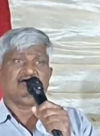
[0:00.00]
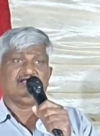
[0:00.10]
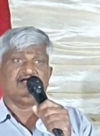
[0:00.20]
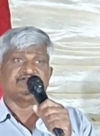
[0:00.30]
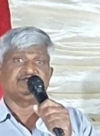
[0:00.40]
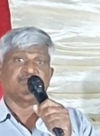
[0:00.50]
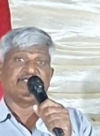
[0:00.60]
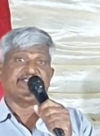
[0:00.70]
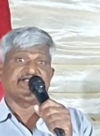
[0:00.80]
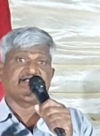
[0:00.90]
అలాంటి
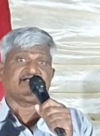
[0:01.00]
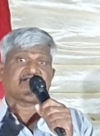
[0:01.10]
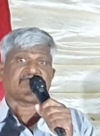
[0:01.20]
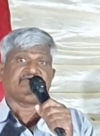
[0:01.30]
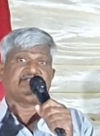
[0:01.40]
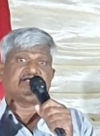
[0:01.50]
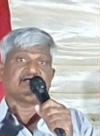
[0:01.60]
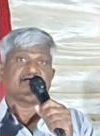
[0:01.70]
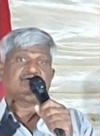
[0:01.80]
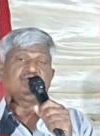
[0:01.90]
భయంకరమైన
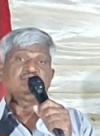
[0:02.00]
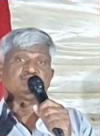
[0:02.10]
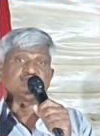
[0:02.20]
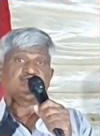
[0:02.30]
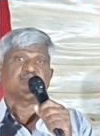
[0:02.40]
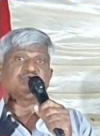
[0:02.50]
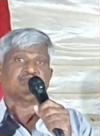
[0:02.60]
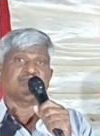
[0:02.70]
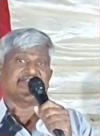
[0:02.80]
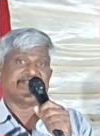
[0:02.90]

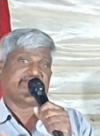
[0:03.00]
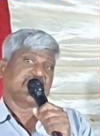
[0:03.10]
కుటుంబం మాది